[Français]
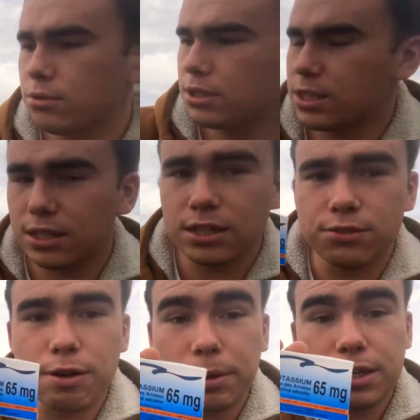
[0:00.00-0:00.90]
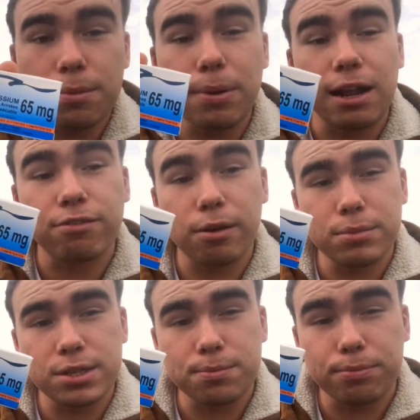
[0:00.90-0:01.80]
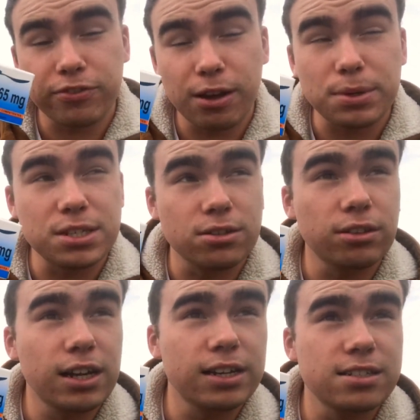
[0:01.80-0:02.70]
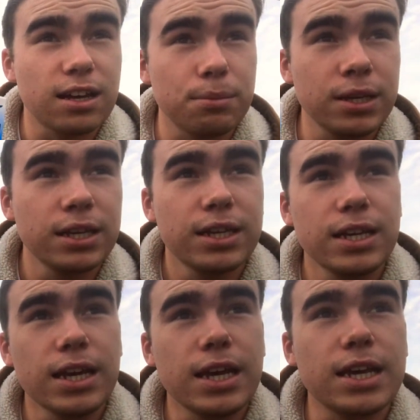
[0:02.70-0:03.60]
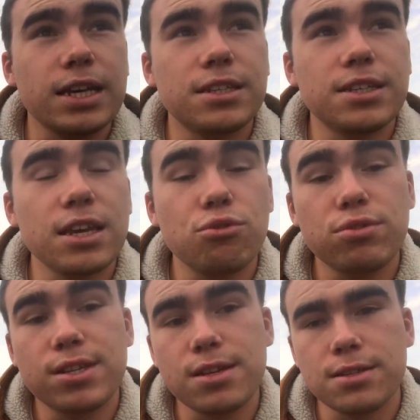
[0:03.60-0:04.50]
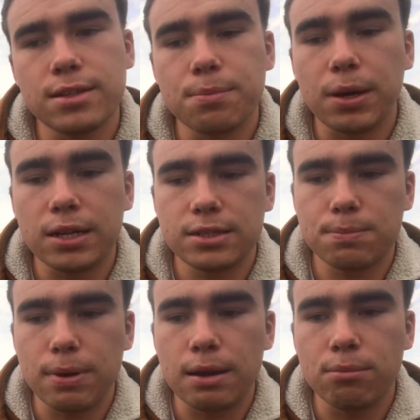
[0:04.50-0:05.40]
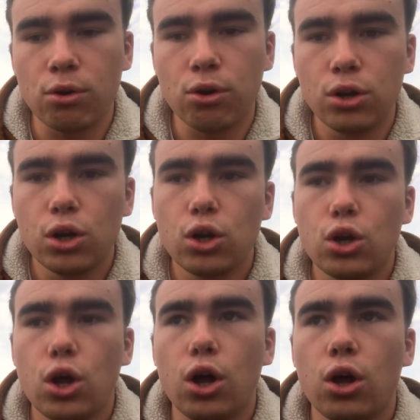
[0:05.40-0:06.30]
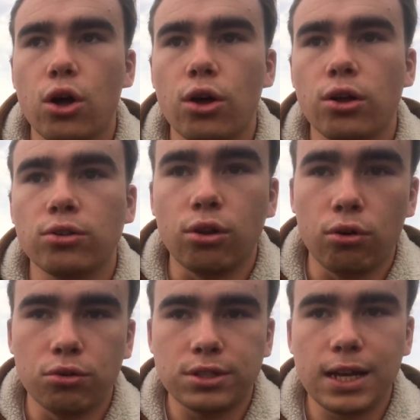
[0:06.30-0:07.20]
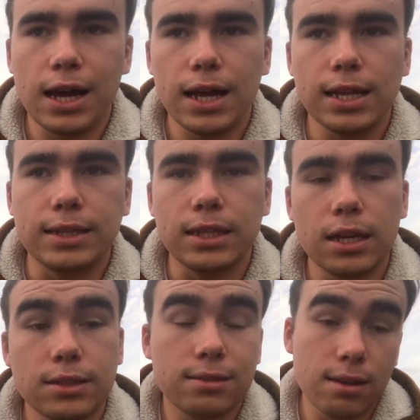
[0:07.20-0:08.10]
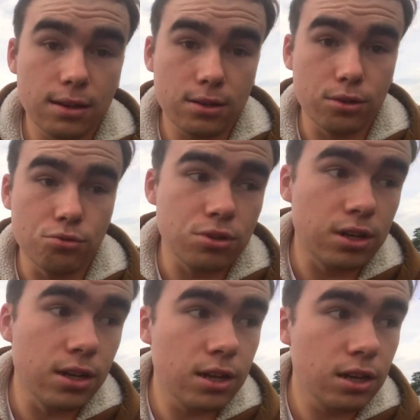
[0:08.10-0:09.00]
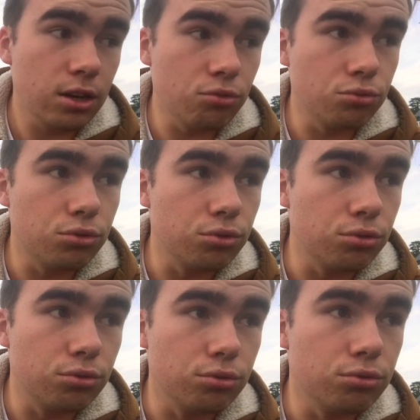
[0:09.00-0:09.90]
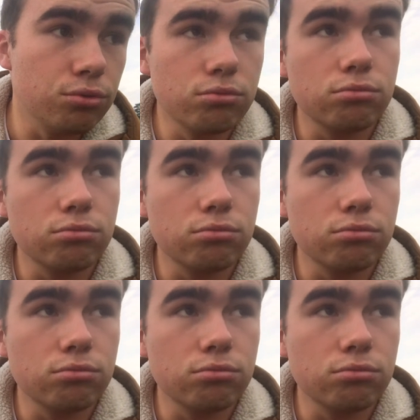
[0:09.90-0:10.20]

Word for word: qui est fabriqué par la pharmacie, pharmacie centrale des armées et qui est utilisé principalement dans le cas d'attaques nucléaires ou de